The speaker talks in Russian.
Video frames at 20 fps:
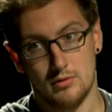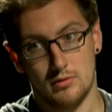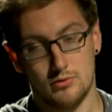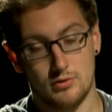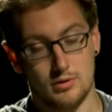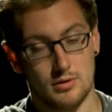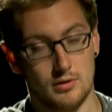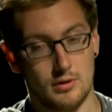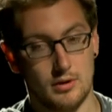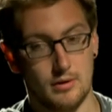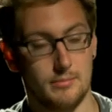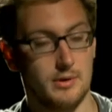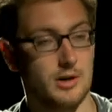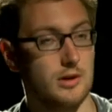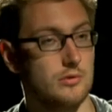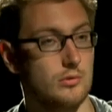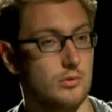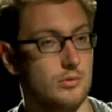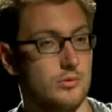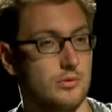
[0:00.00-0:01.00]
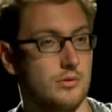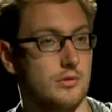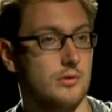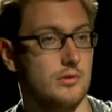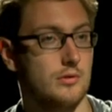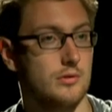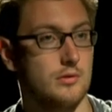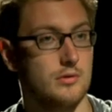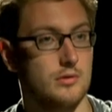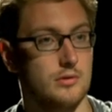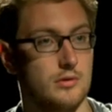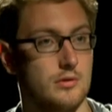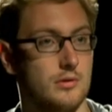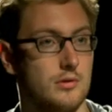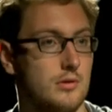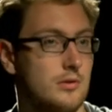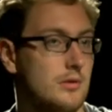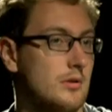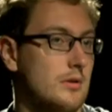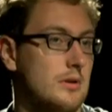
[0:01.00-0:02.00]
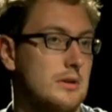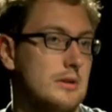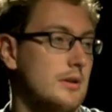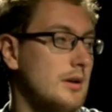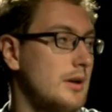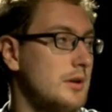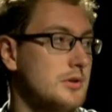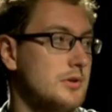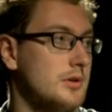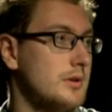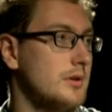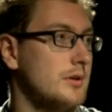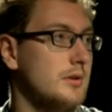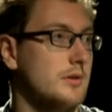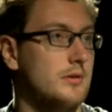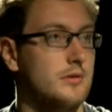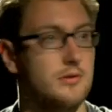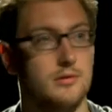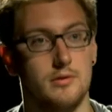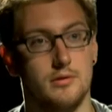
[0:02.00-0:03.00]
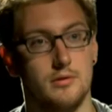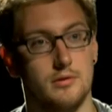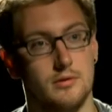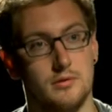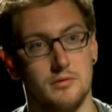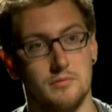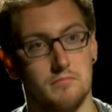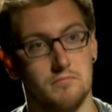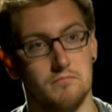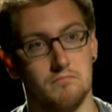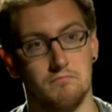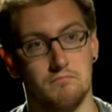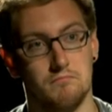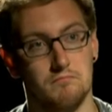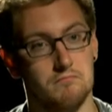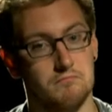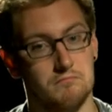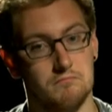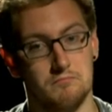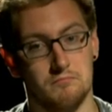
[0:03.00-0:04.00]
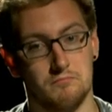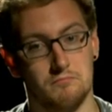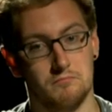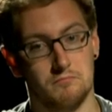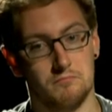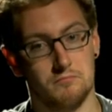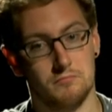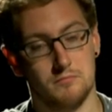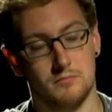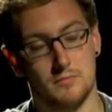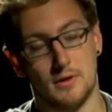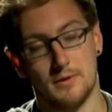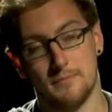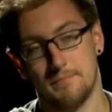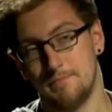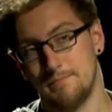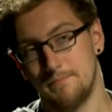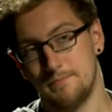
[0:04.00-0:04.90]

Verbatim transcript: начала ноября точно. Угу. Дальше. А дальше планы размыты. Да.